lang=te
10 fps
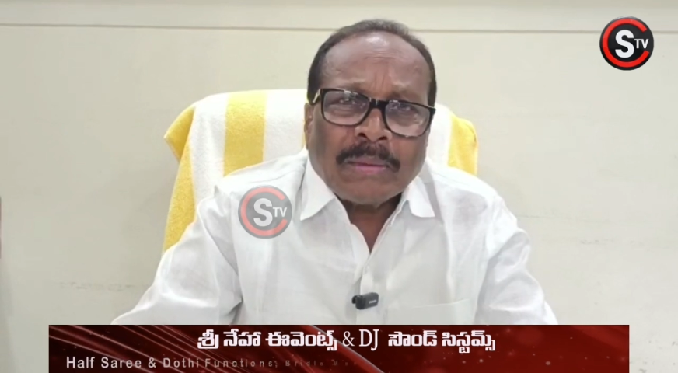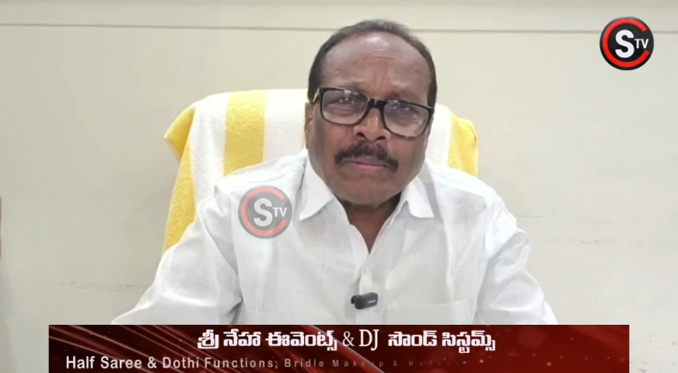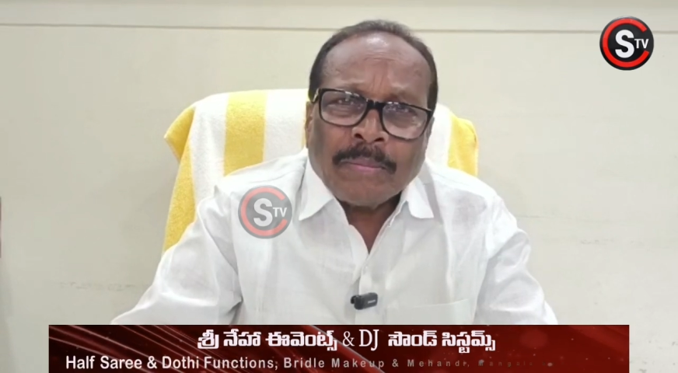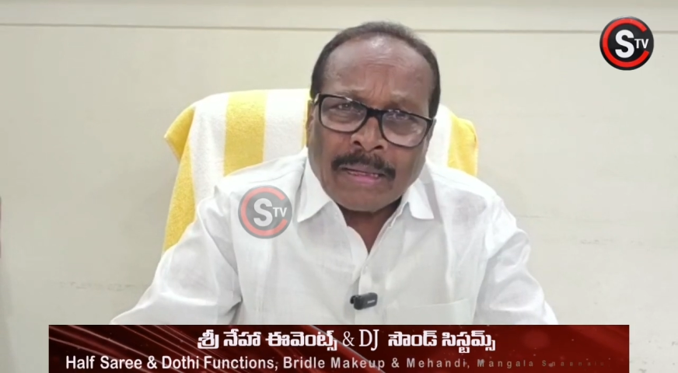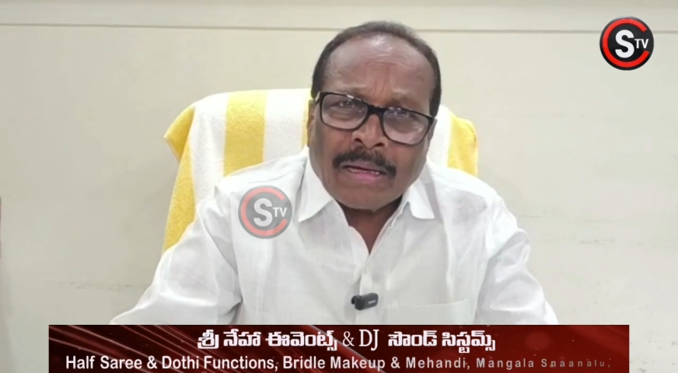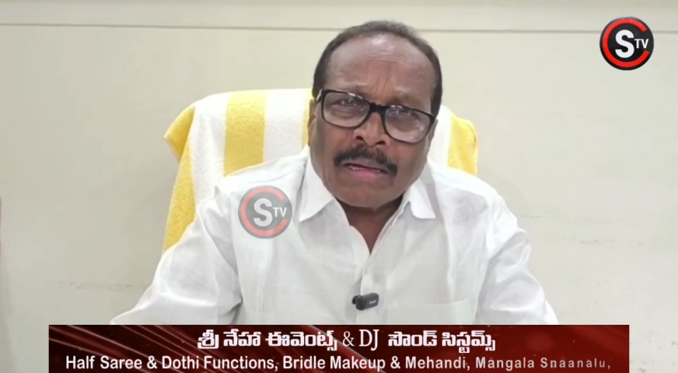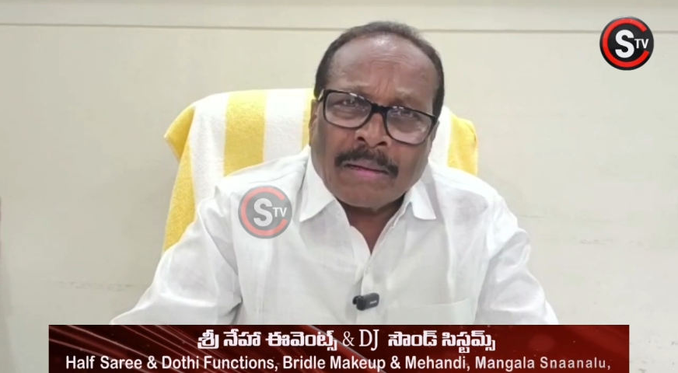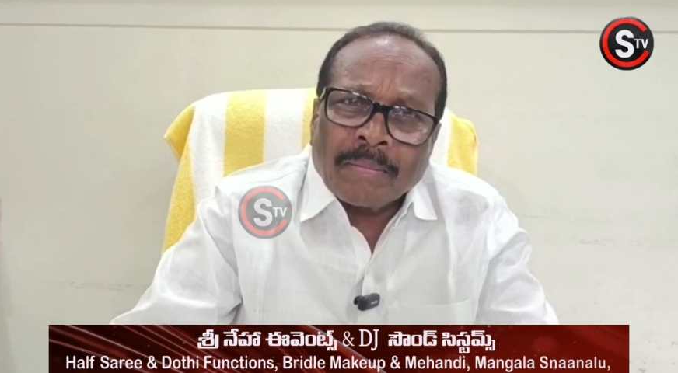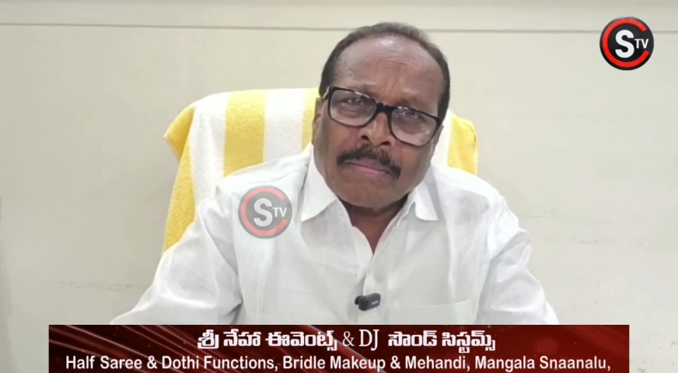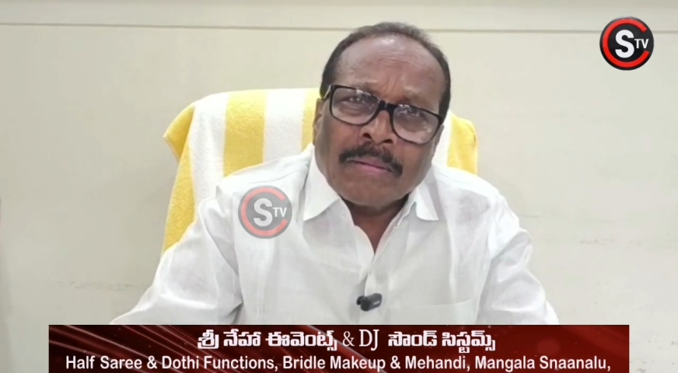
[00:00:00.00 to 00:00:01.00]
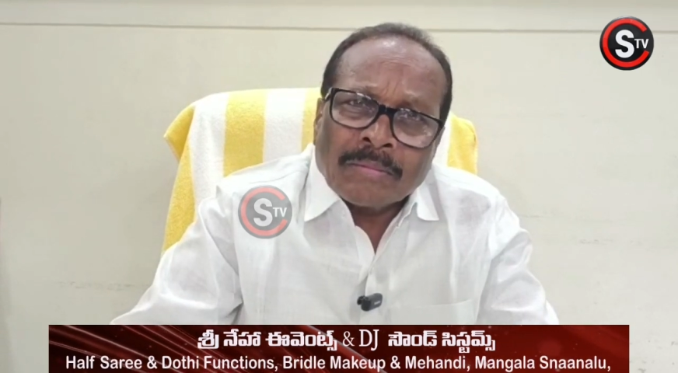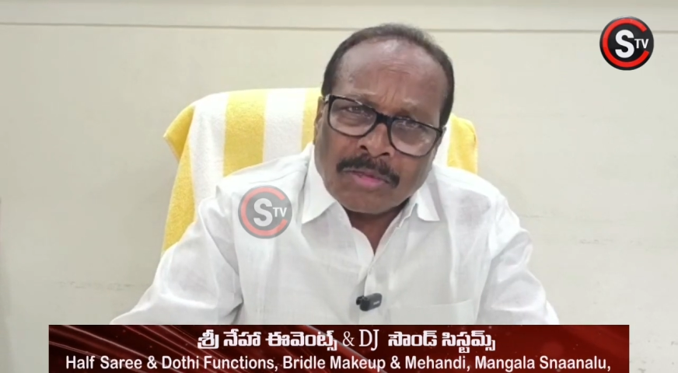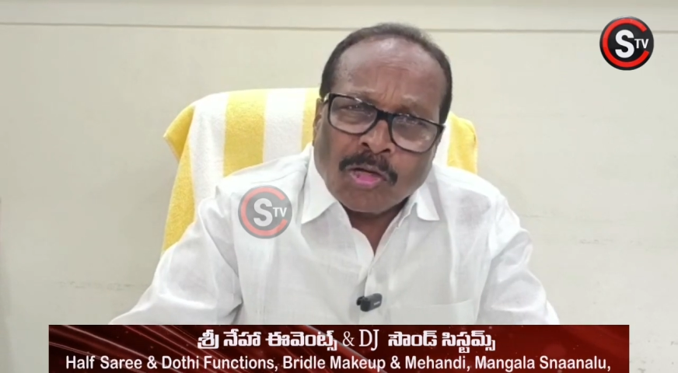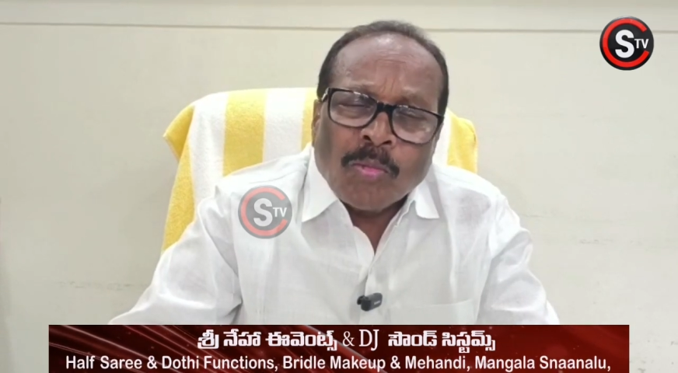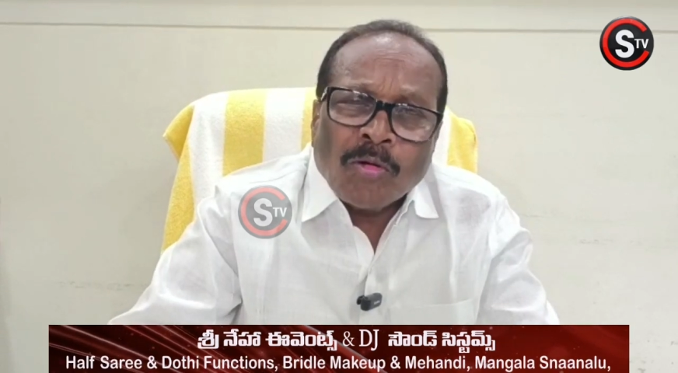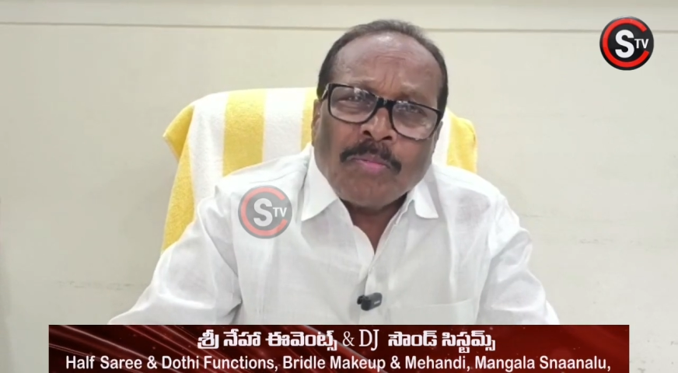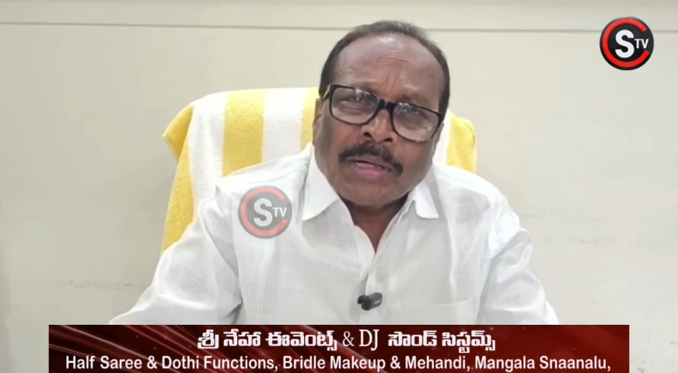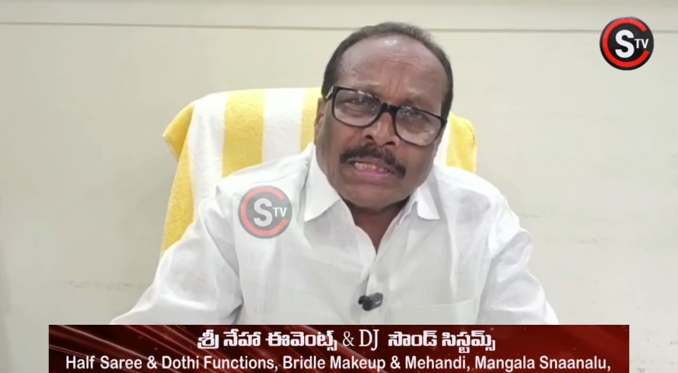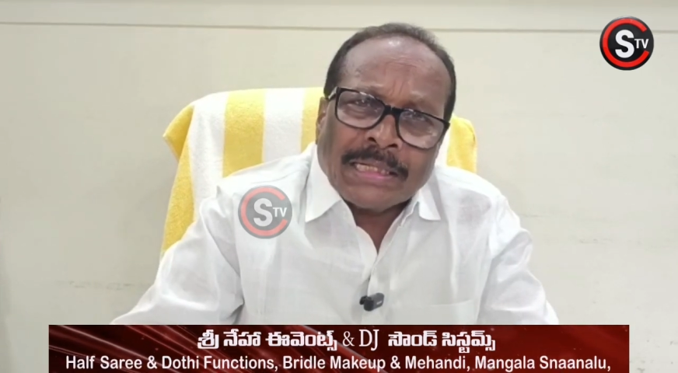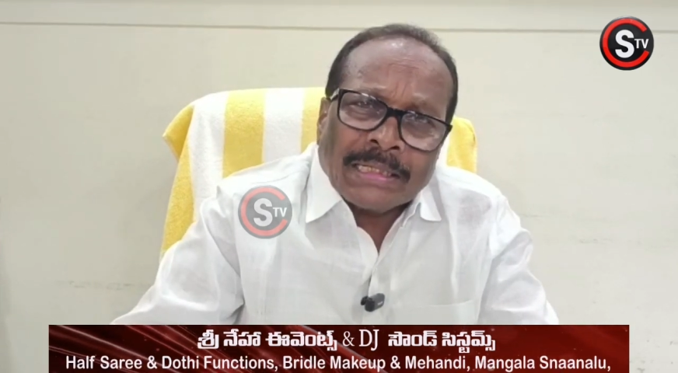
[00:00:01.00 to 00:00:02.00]
దెబ్బలు మా తగ్గుముఖం
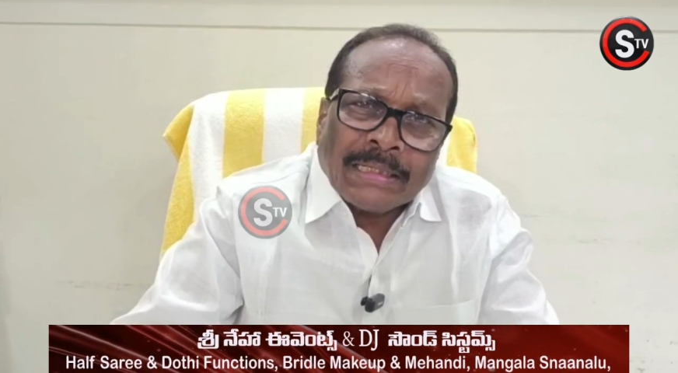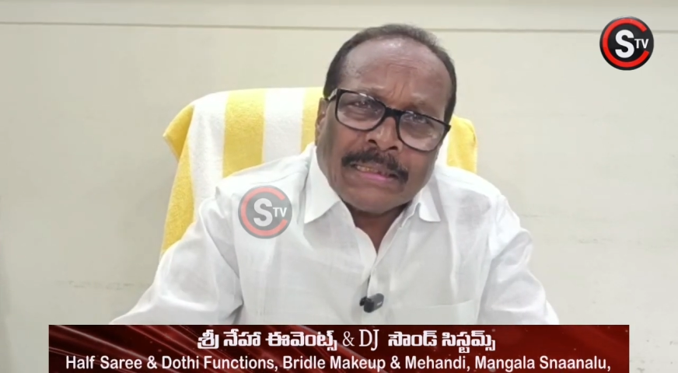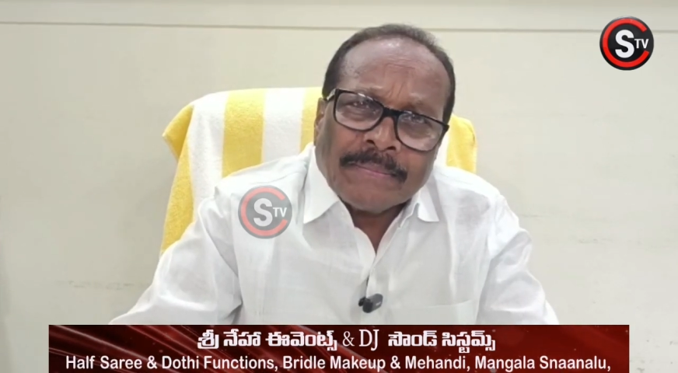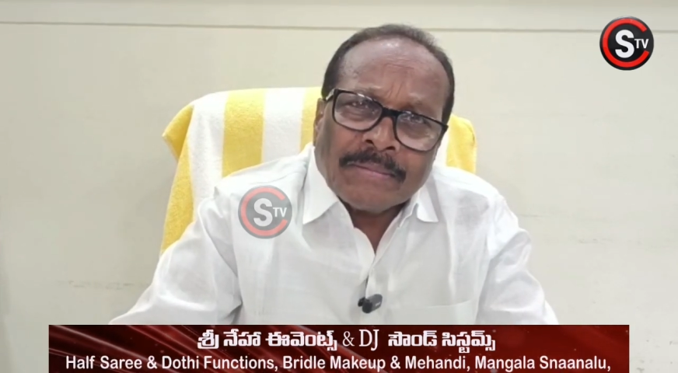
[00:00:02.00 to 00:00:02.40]
పడతాయండి